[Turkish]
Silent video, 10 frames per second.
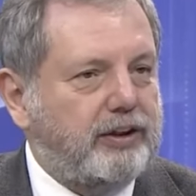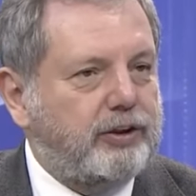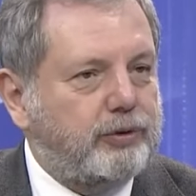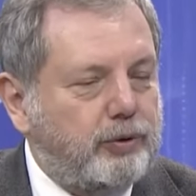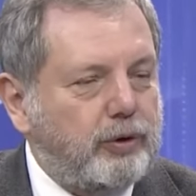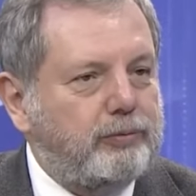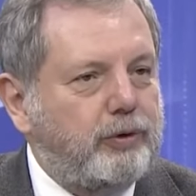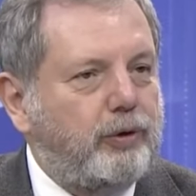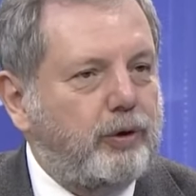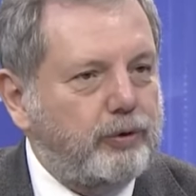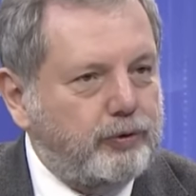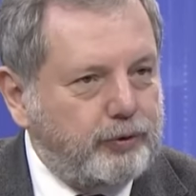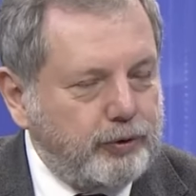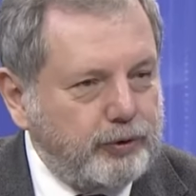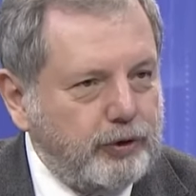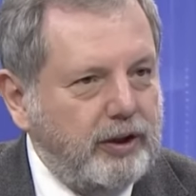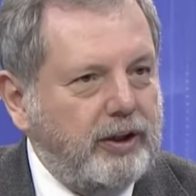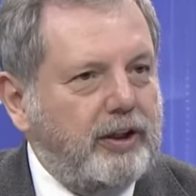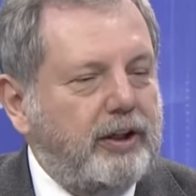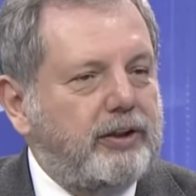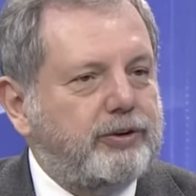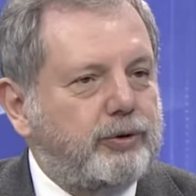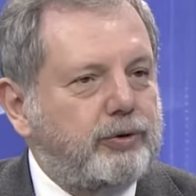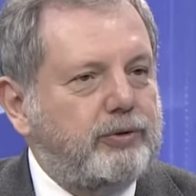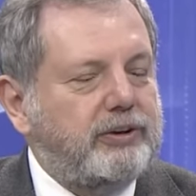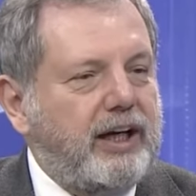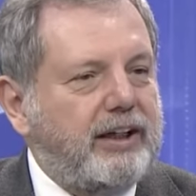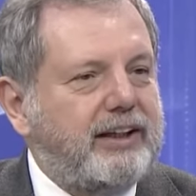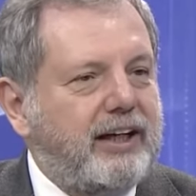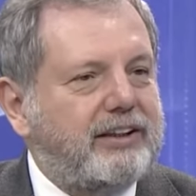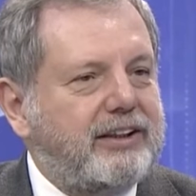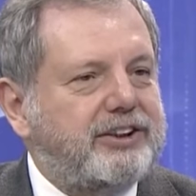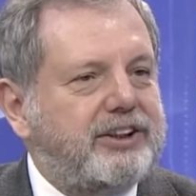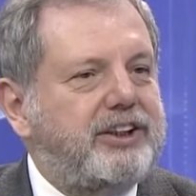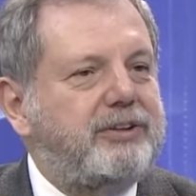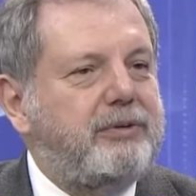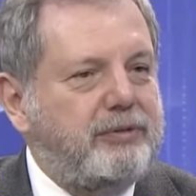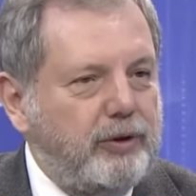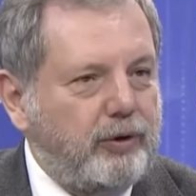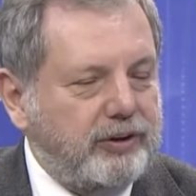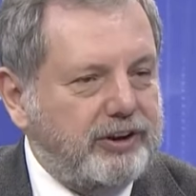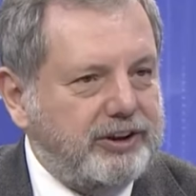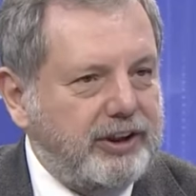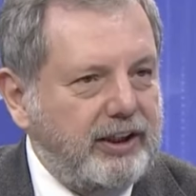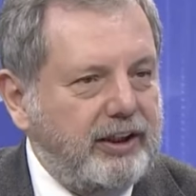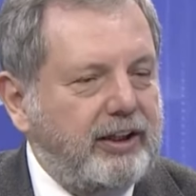44 milyon nüfusun yani yaklaşık 20 milyon kişi